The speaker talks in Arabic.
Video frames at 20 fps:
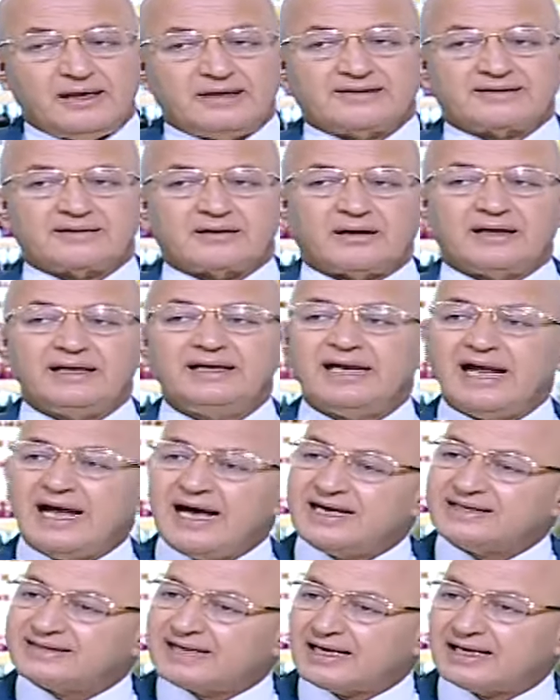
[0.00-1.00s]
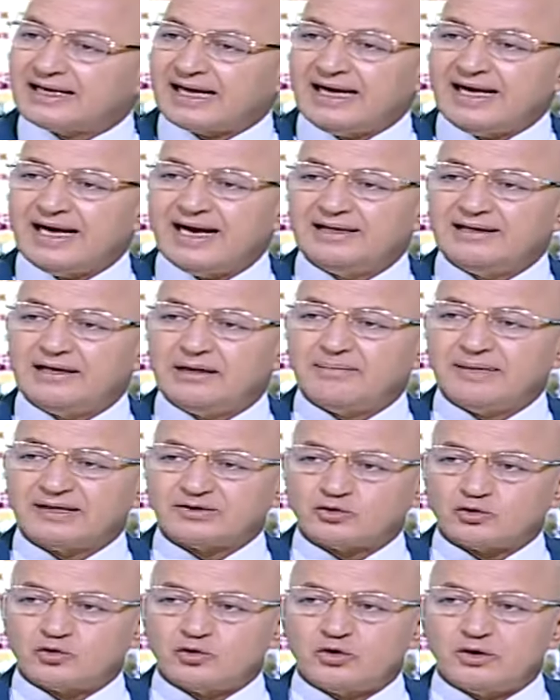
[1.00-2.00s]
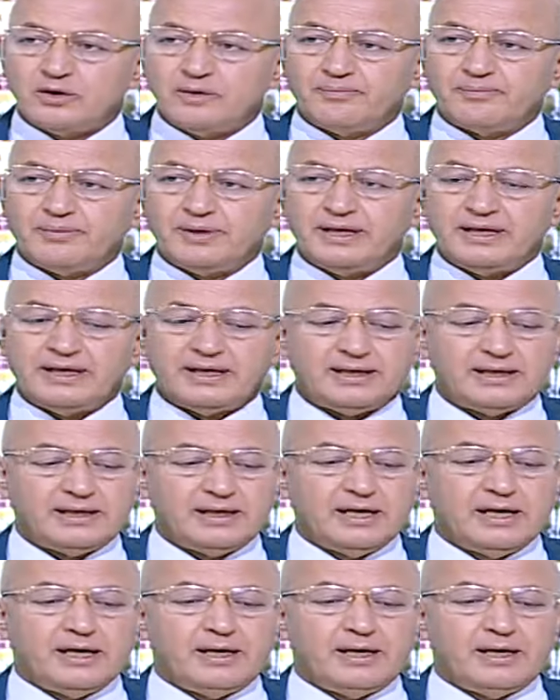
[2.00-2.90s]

اسرائيل هذا الكيان المزروع ب